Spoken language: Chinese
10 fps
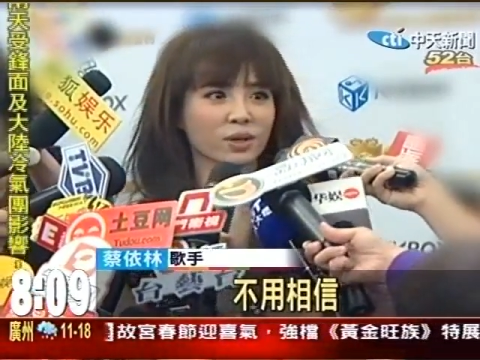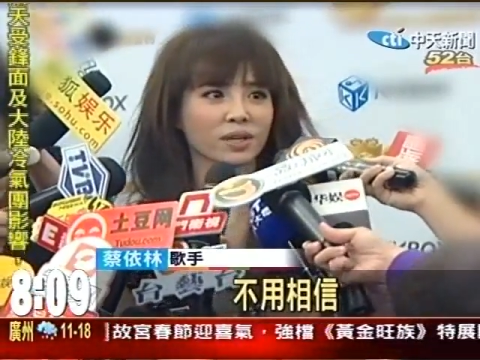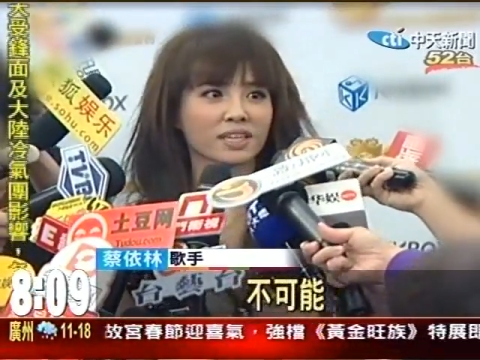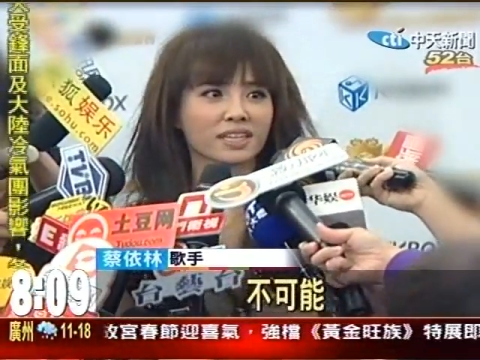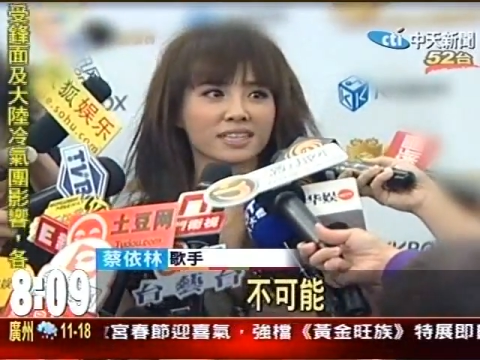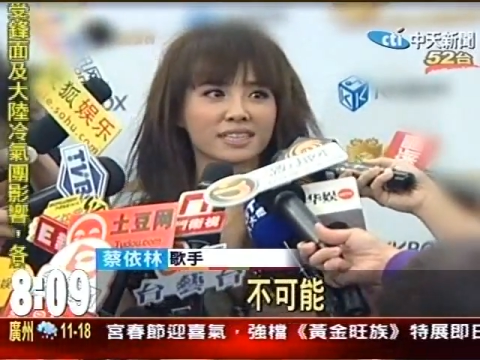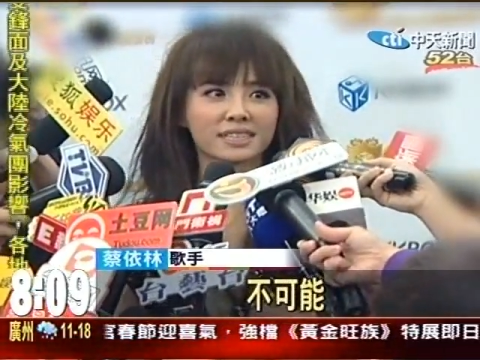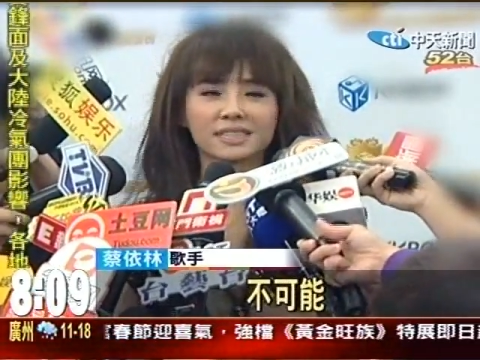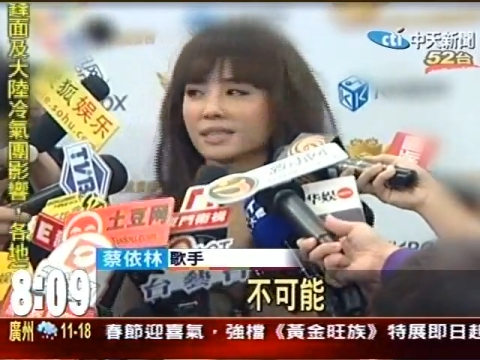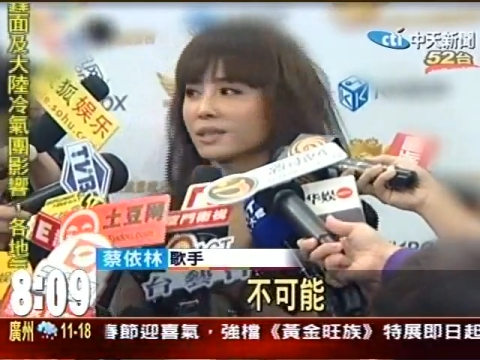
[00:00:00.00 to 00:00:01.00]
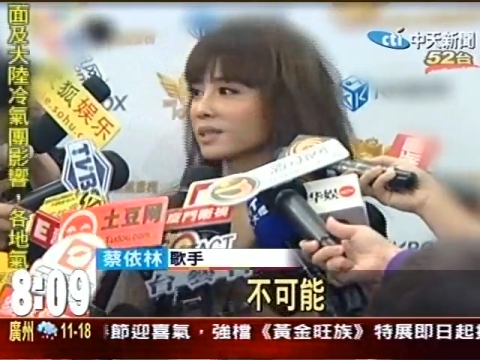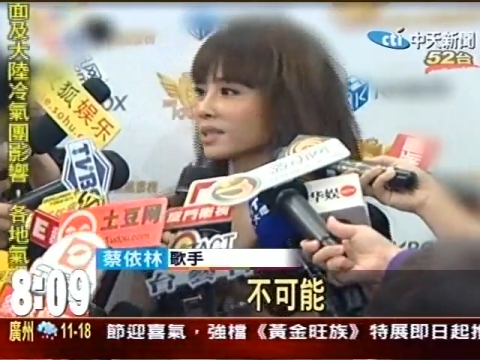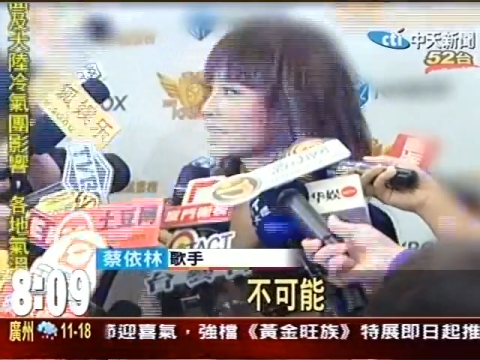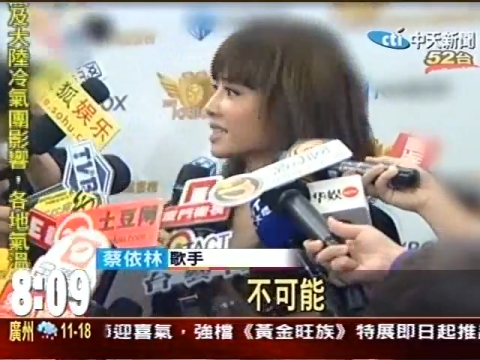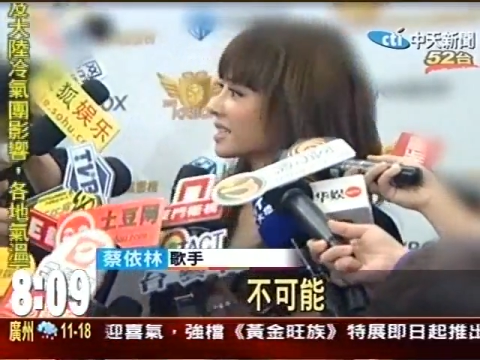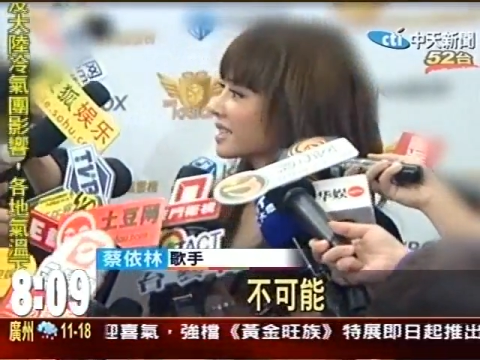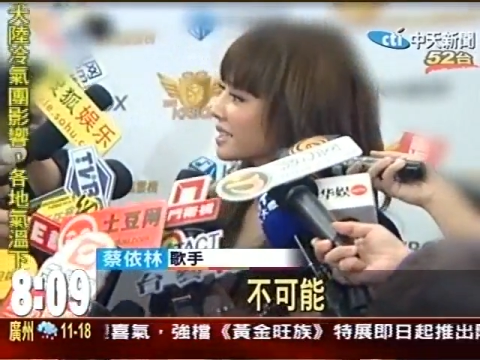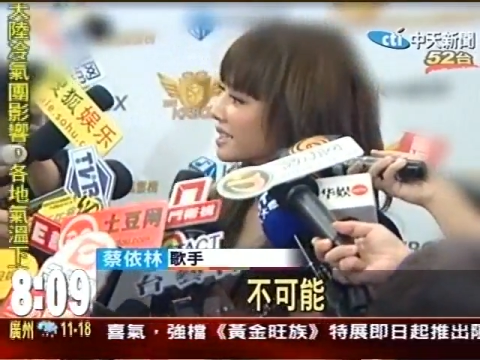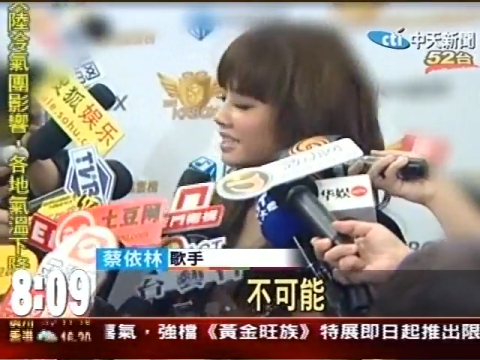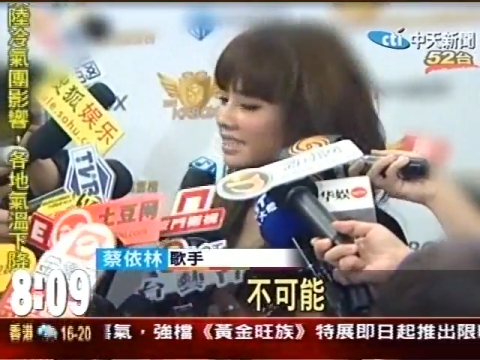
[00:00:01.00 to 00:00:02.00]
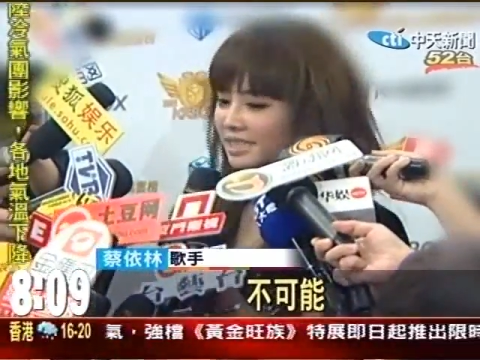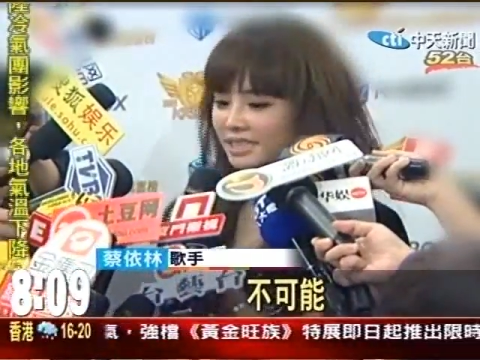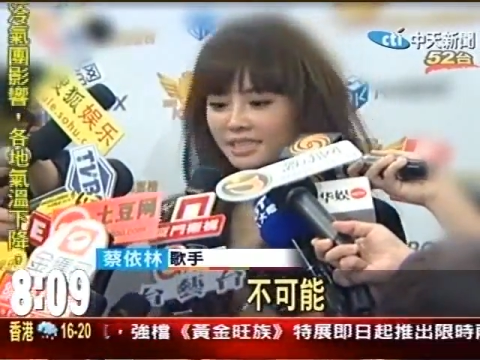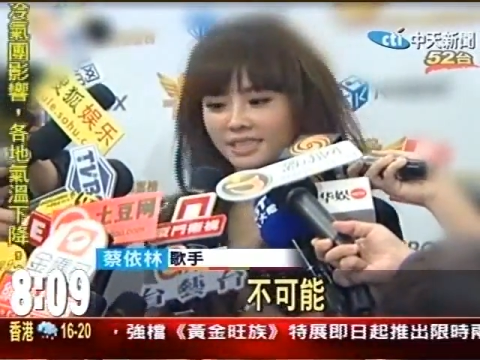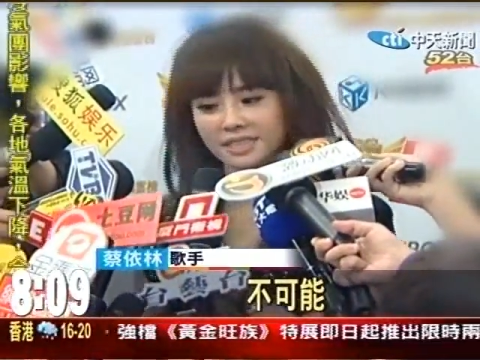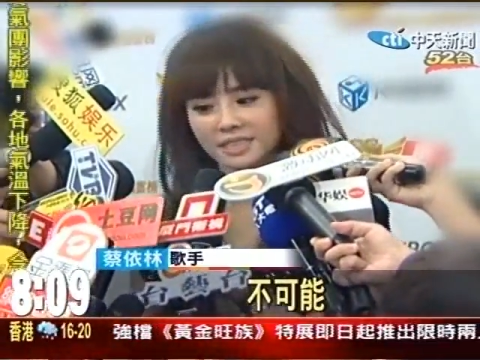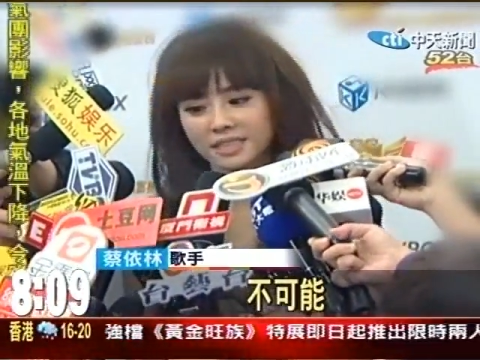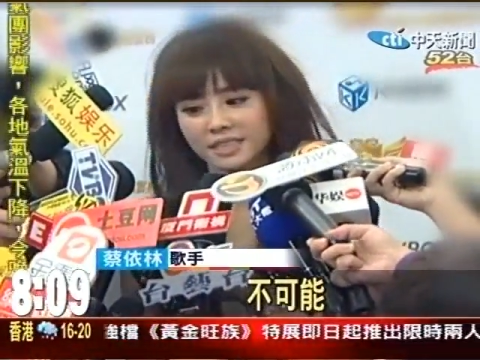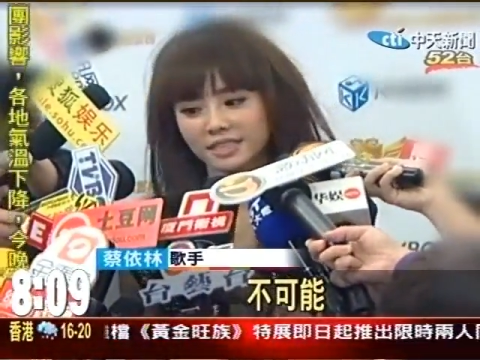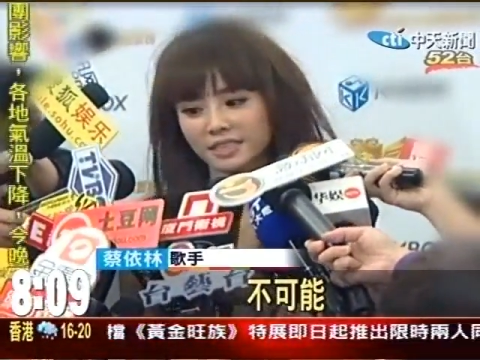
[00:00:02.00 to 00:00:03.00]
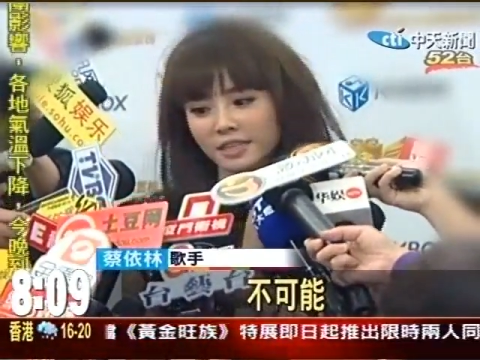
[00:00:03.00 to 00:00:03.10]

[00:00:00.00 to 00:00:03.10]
对。可是好，没有事先约好，就对了。